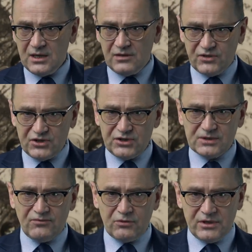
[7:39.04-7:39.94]
Wieści
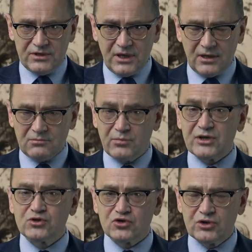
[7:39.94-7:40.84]
z Wołynia
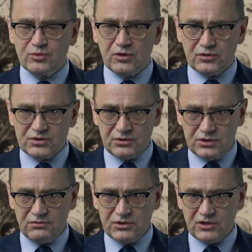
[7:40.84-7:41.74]
bardzo szybko
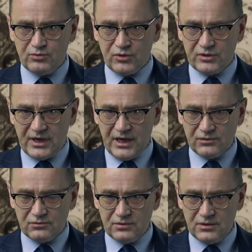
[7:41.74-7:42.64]
roznosiły się po kraju.